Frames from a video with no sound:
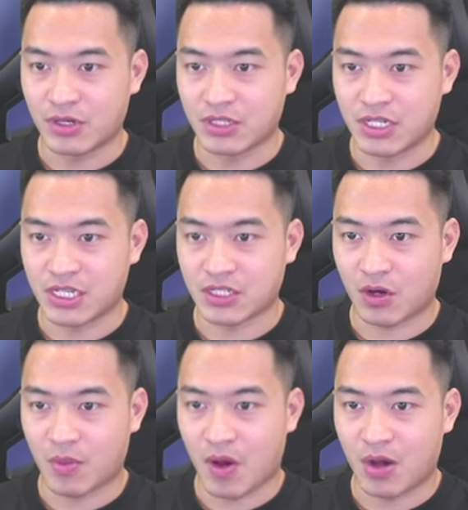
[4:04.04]
gì xịn sò
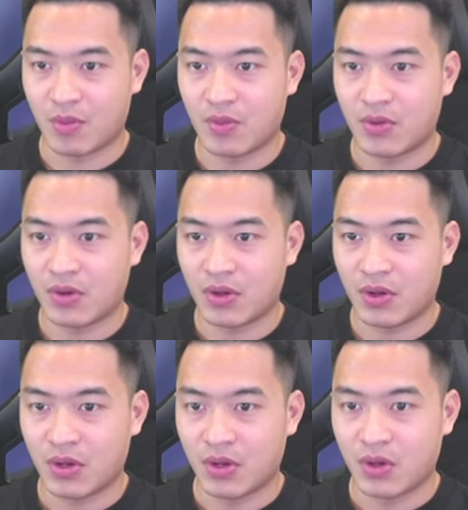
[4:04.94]
có bò không
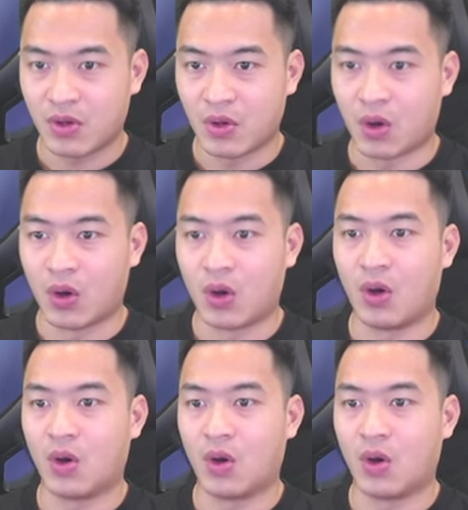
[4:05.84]
ồ